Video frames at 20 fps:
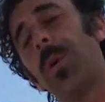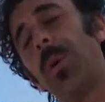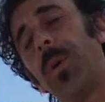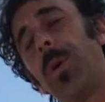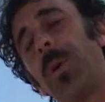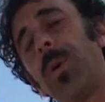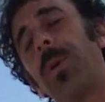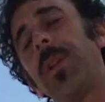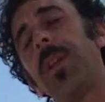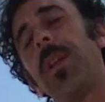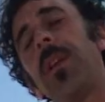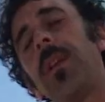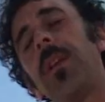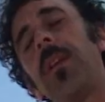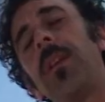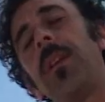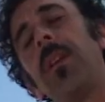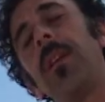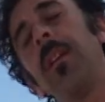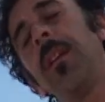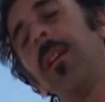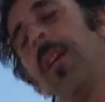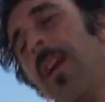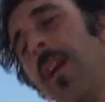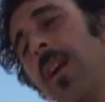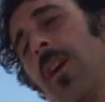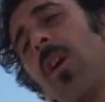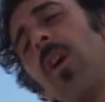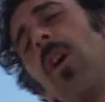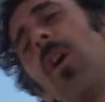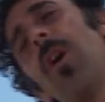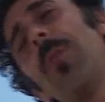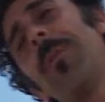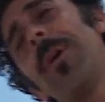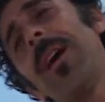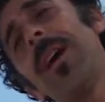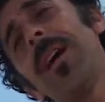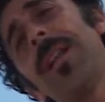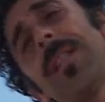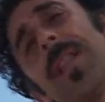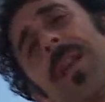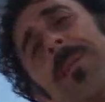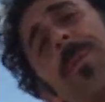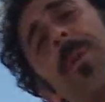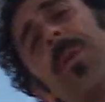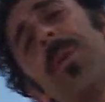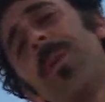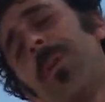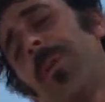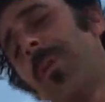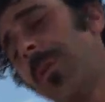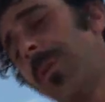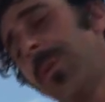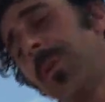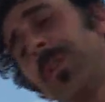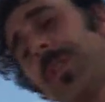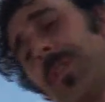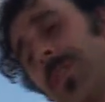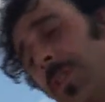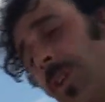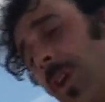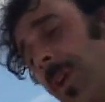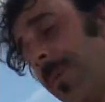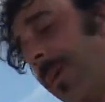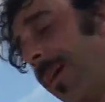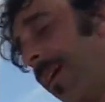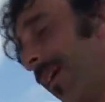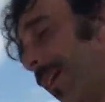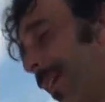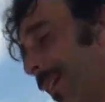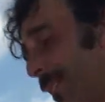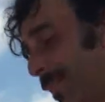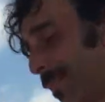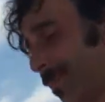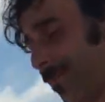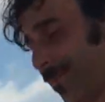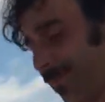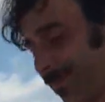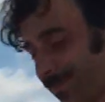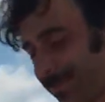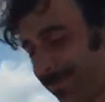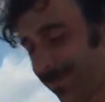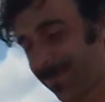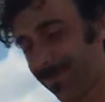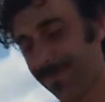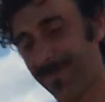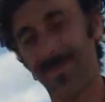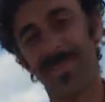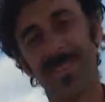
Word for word: vive la nostra società che impone di guardare verso altri scenari